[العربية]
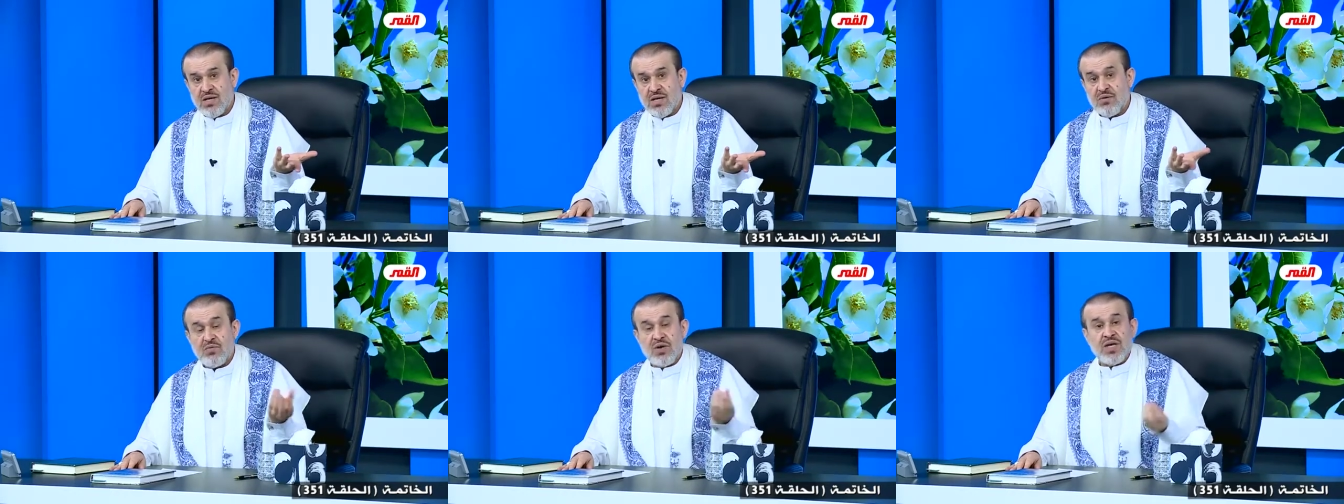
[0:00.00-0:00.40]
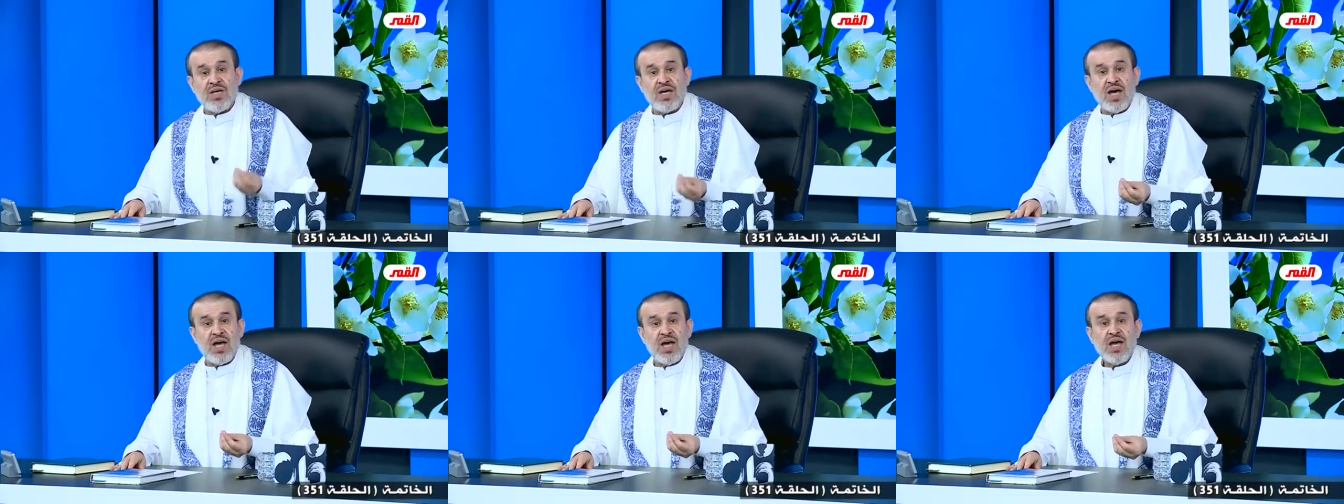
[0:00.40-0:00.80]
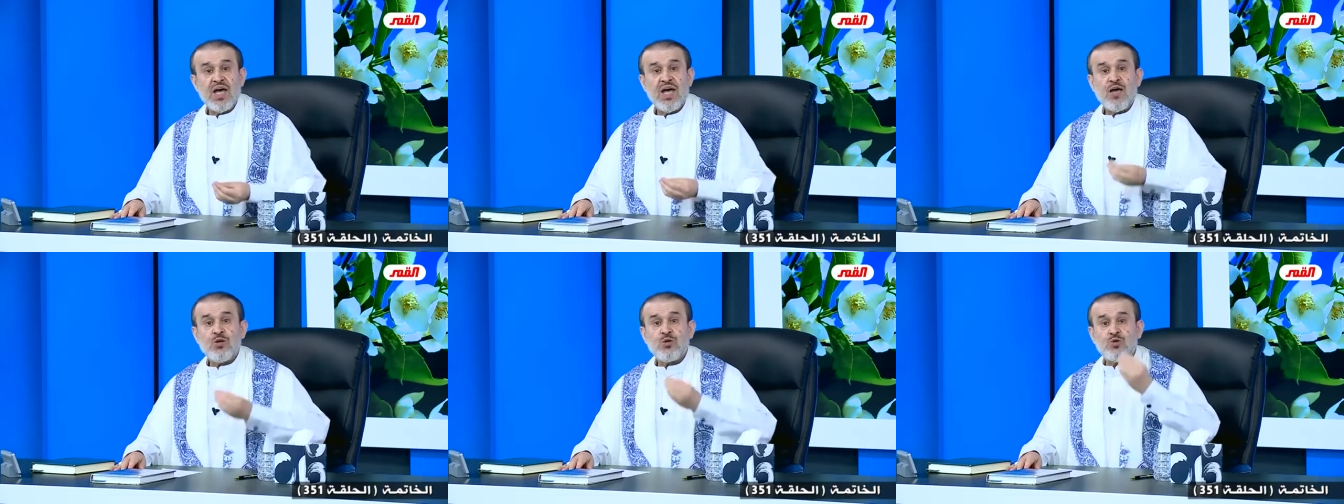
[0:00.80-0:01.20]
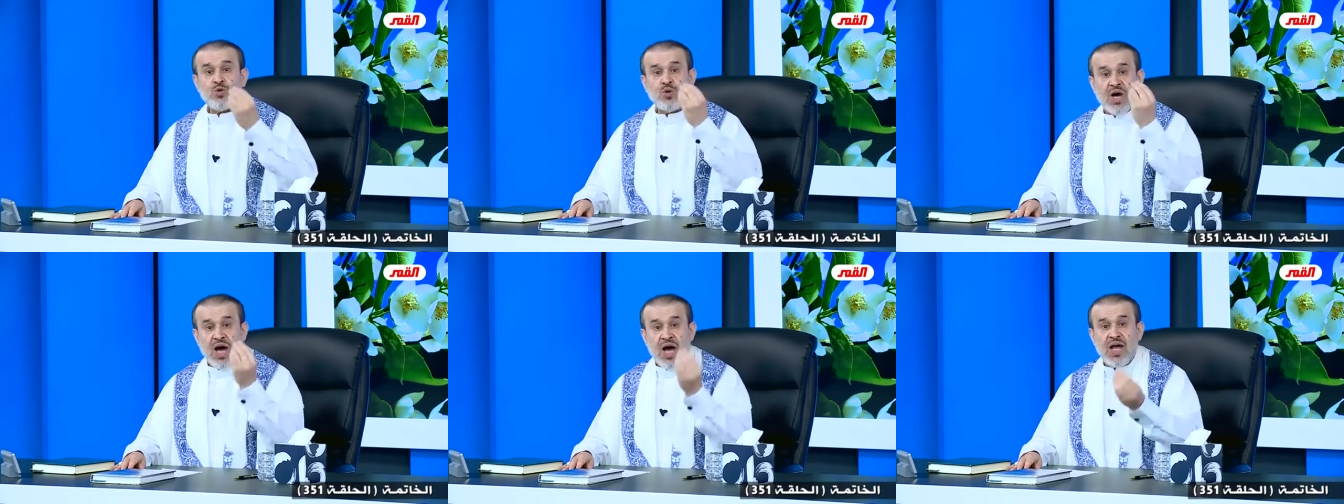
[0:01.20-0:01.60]
فهي
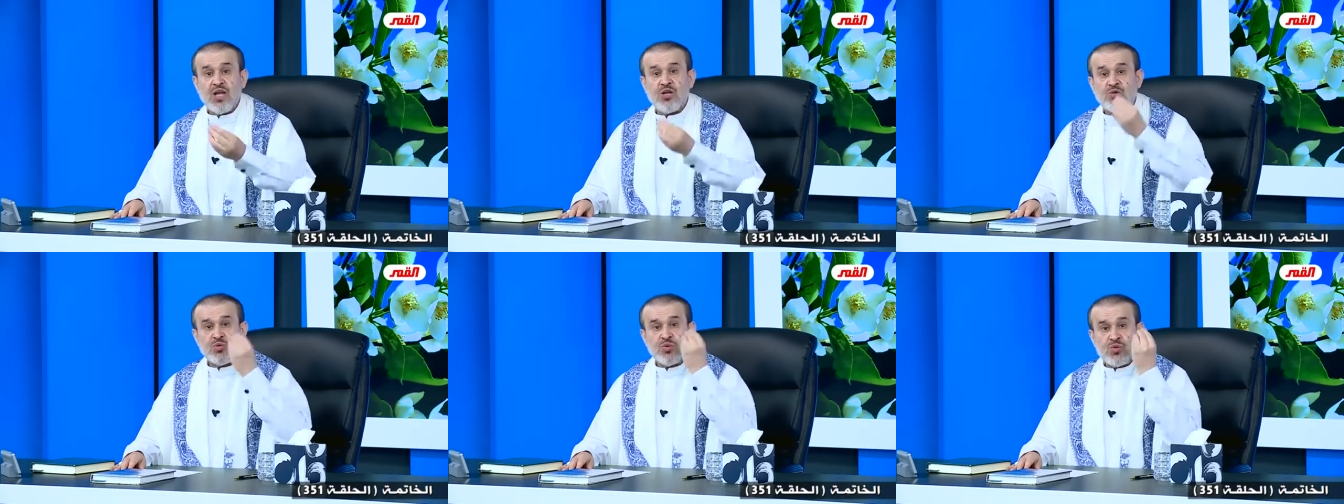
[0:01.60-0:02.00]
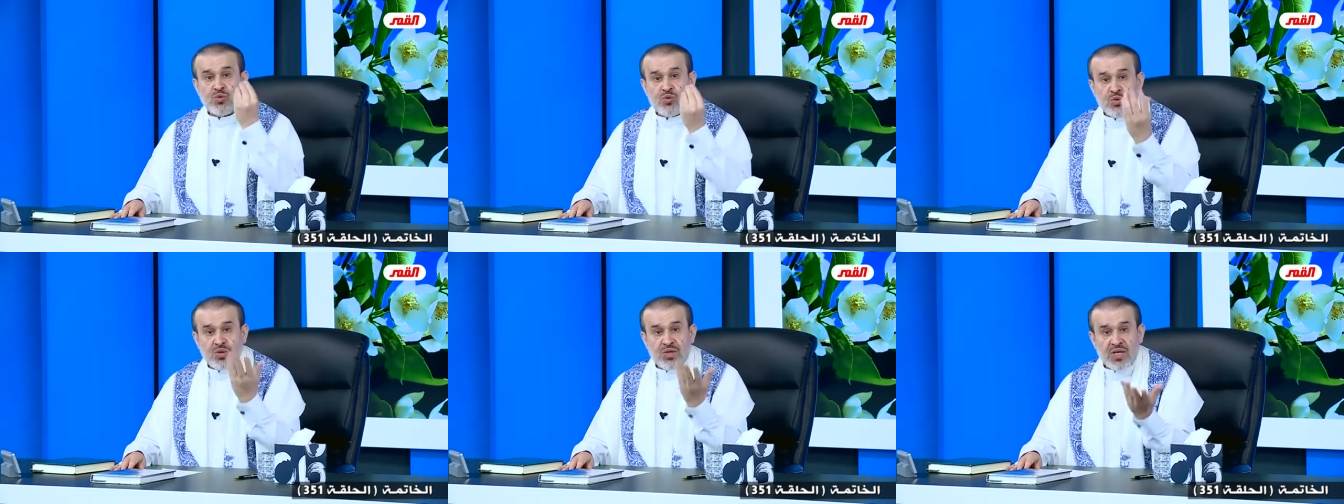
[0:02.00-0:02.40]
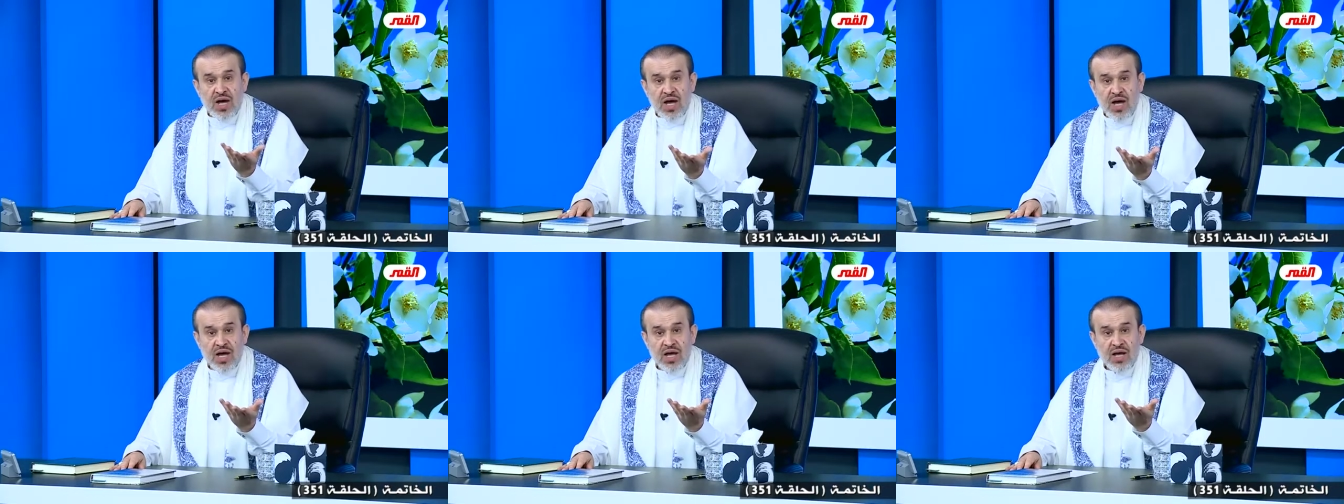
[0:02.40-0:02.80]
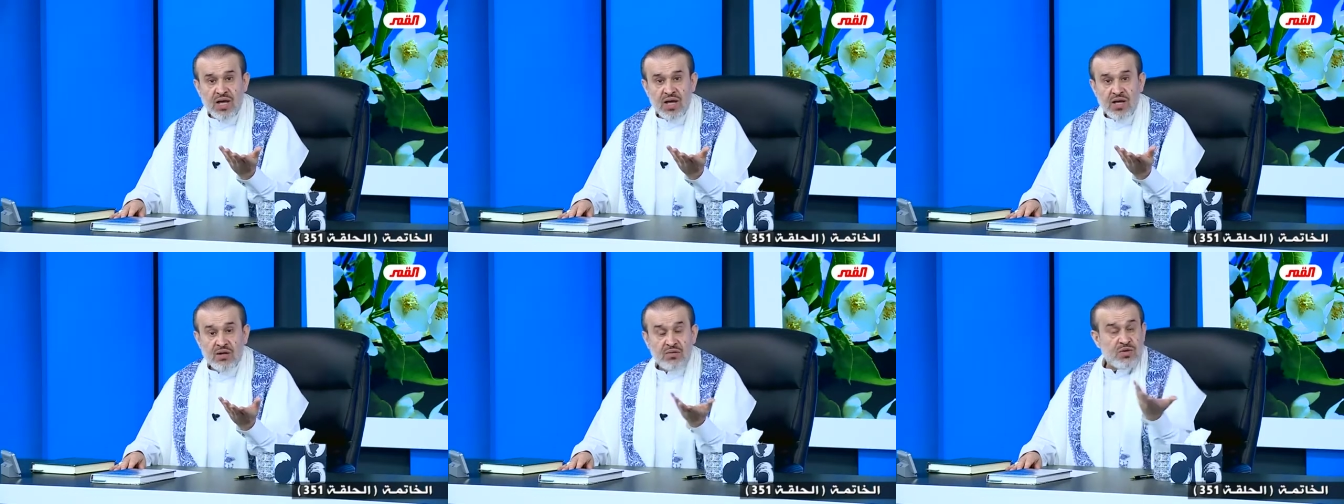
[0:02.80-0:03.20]
تخالط الدنيا
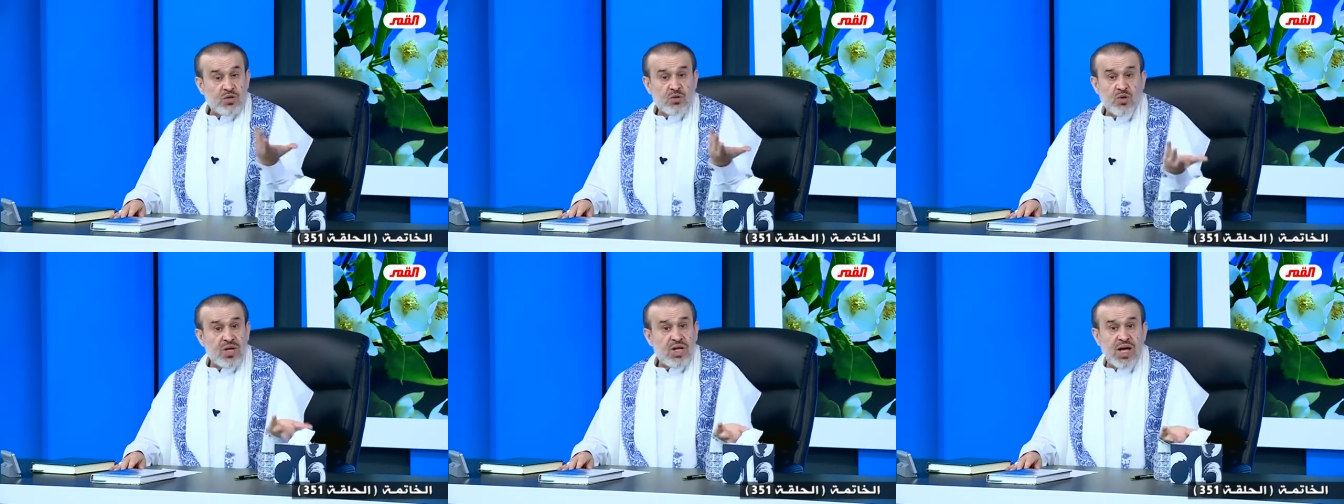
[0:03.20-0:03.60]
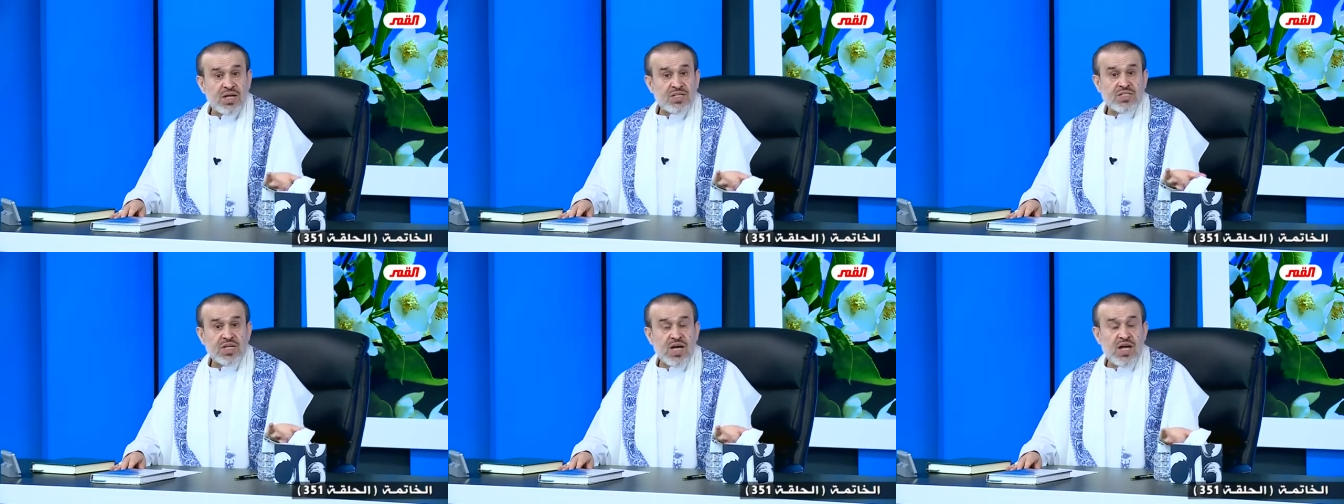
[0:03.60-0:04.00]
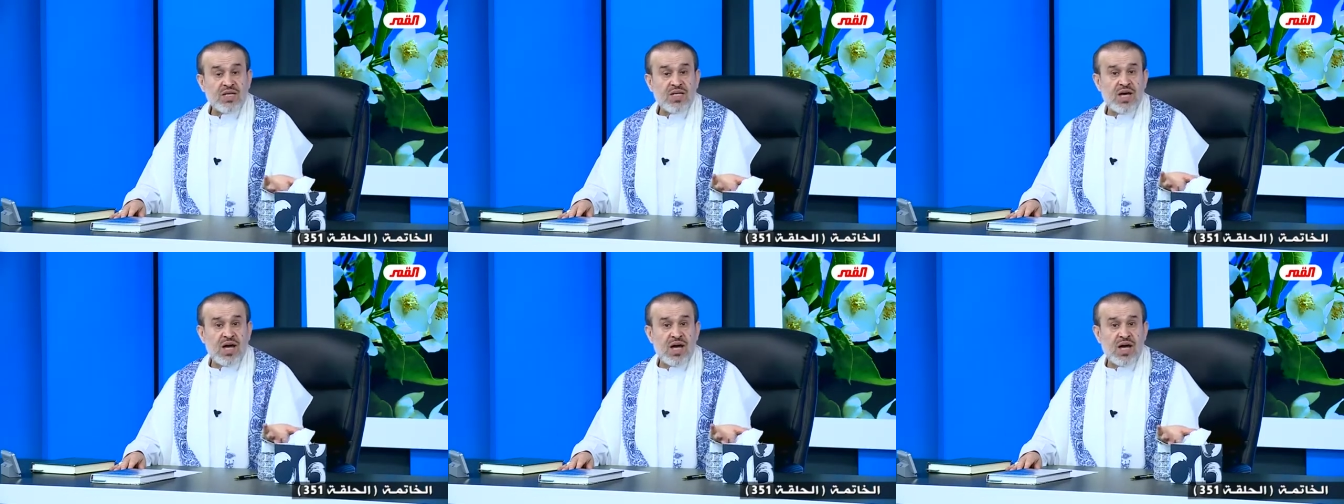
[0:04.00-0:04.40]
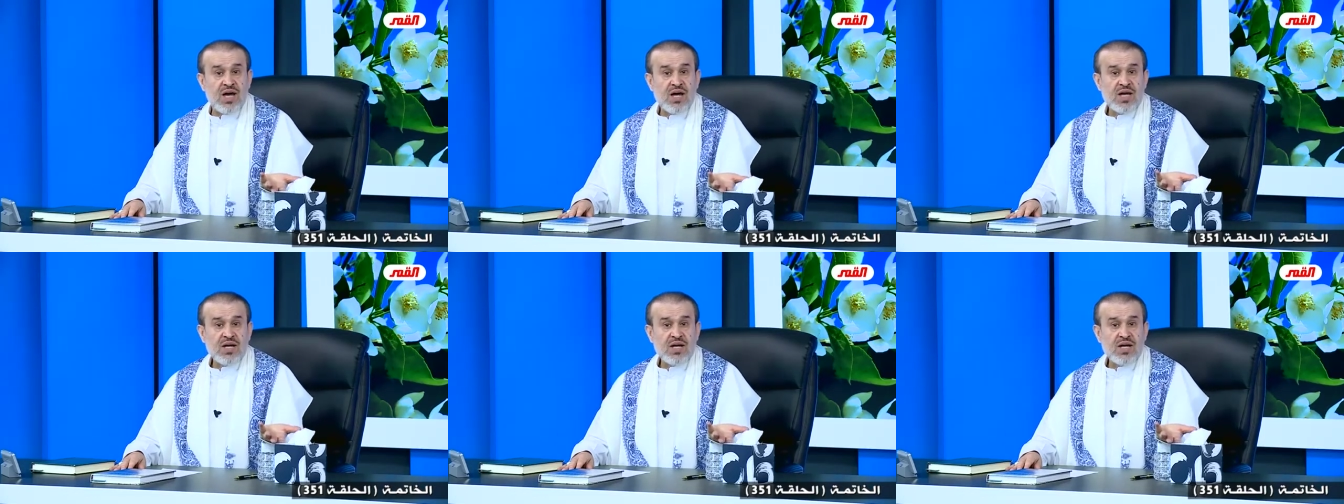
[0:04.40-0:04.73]
في كل اجزائها